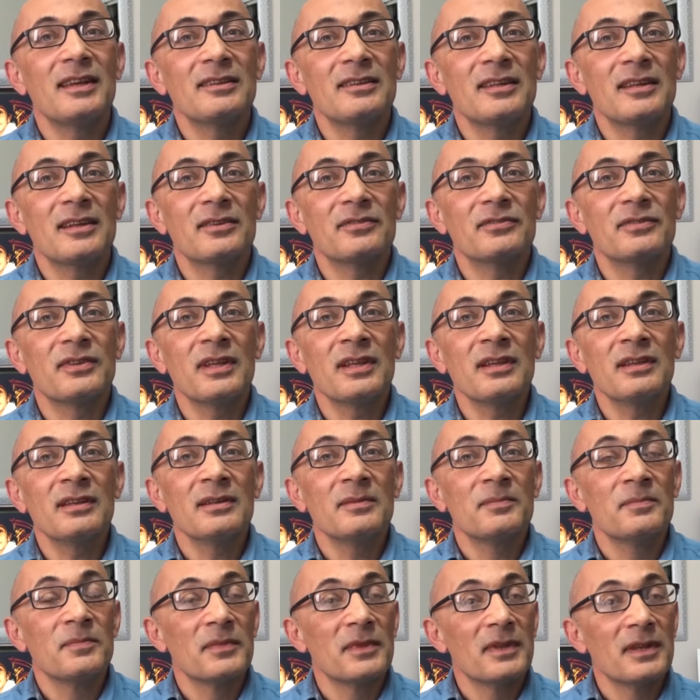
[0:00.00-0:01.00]
Diğer
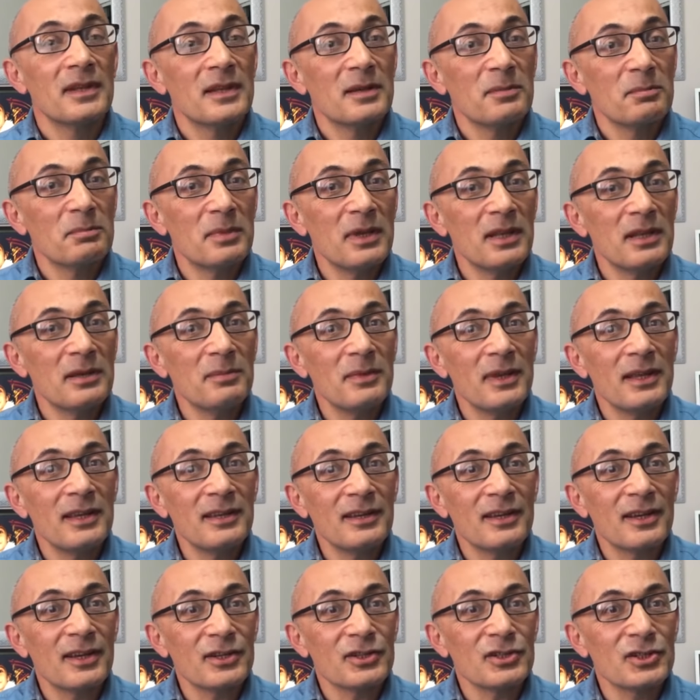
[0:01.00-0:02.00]
taraftan benim
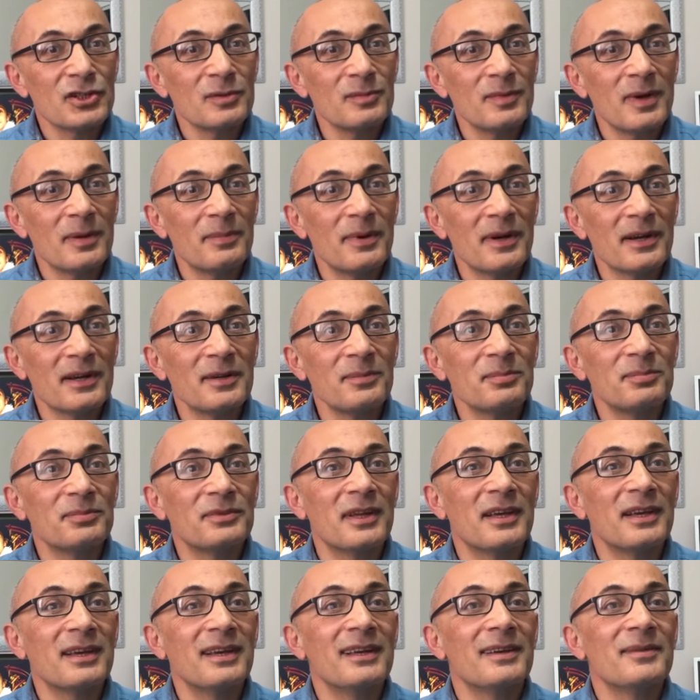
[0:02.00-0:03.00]
eğri kaşığıma
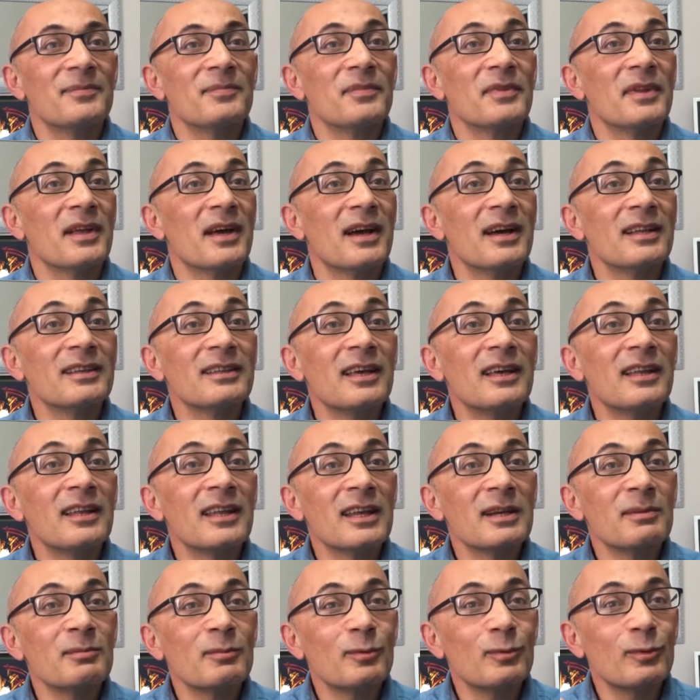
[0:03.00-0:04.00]
bakıp da
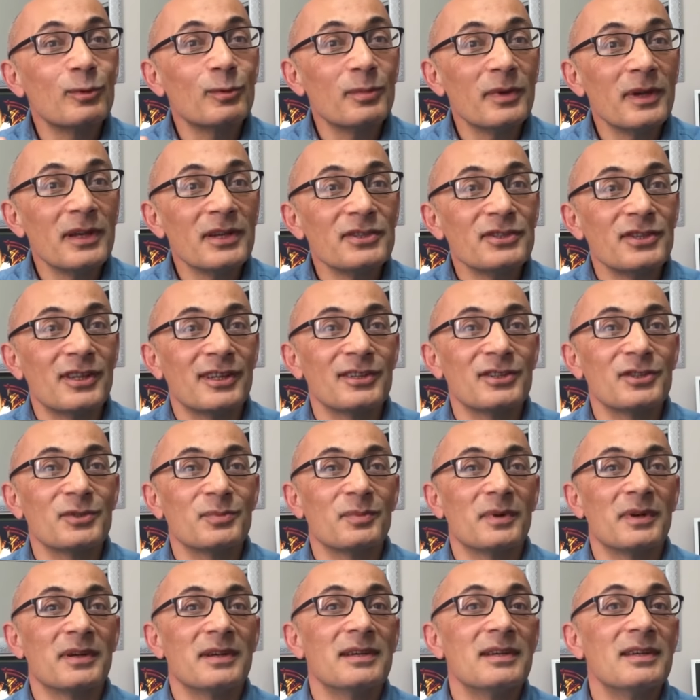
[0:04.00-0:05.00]
hatalarımı bulmaya
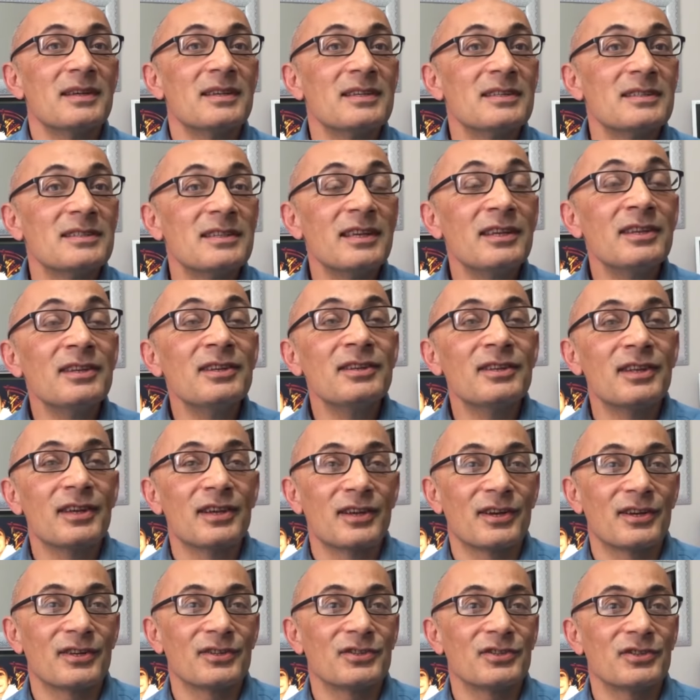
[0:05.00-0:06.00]
çalışma. Senin
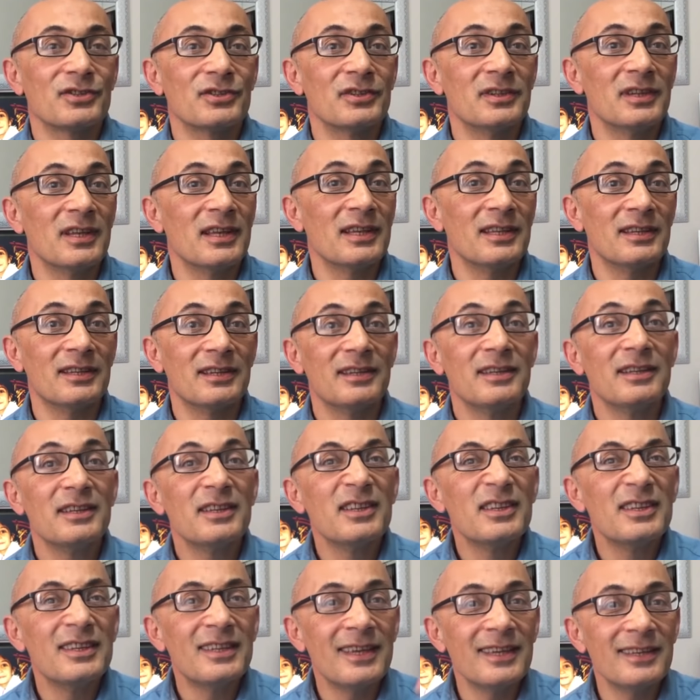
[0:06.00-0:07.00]
de kaşığın eğri.
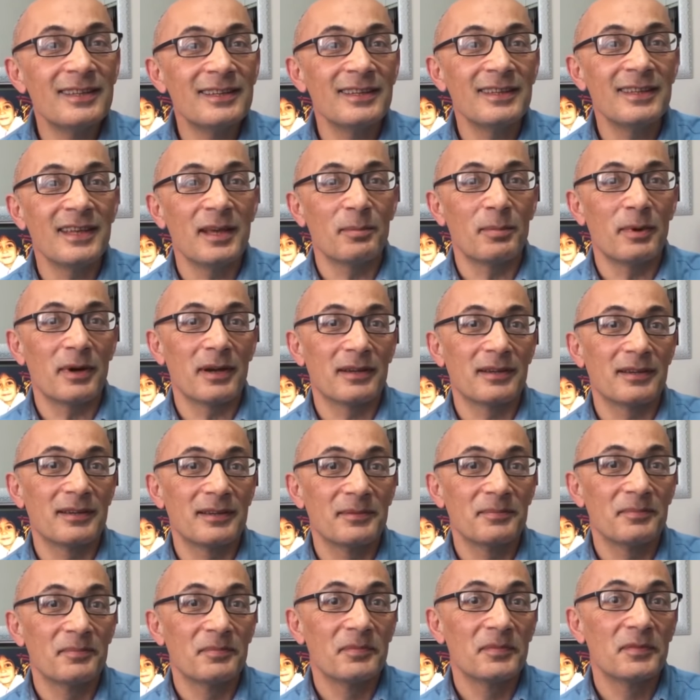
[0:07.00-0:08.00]
Kendine
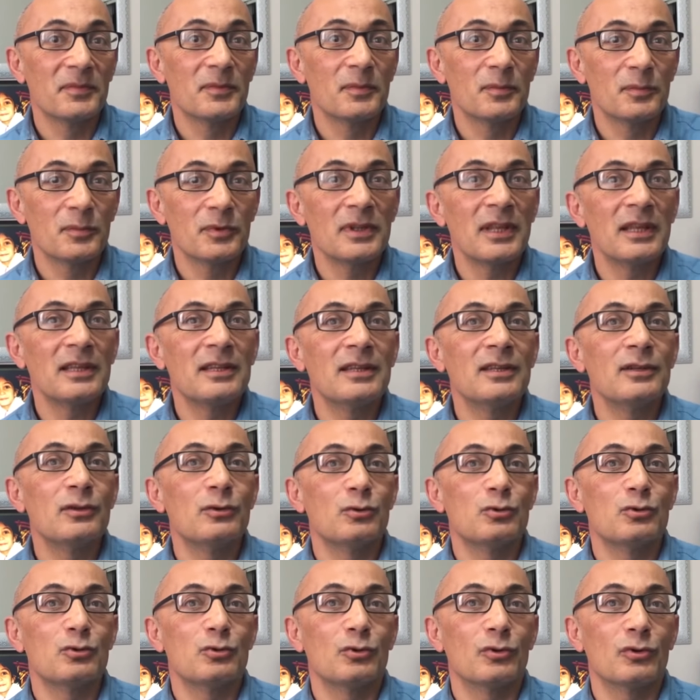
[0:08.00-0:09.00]
bak
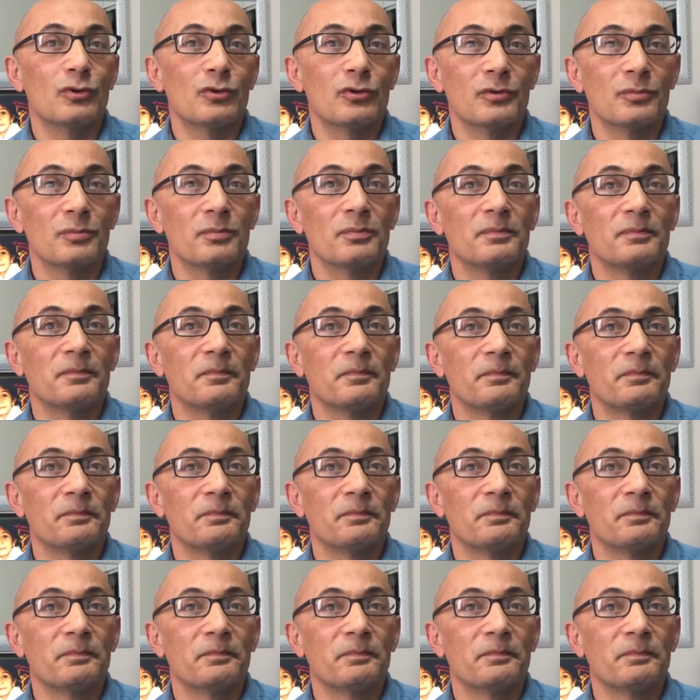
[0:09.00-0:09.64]
dediğini düşünüyorum.